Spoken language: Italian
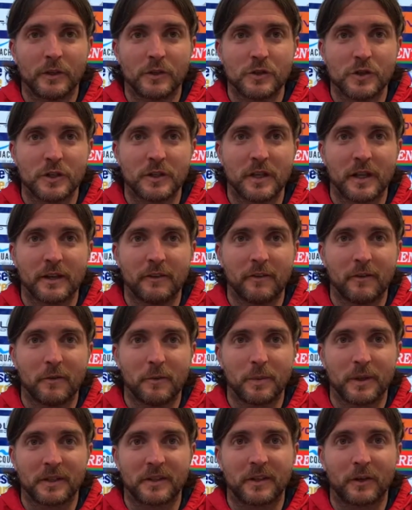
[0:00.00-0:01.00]
ci
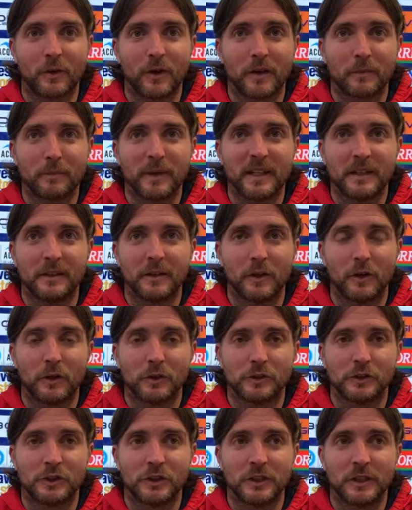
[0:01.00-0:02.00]
tenevamo particolarmente
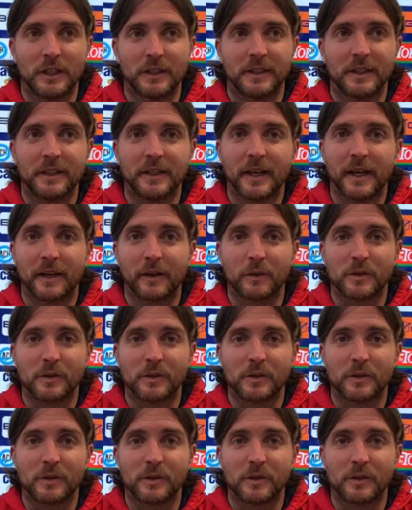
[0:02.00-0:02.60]
oggi a dedicare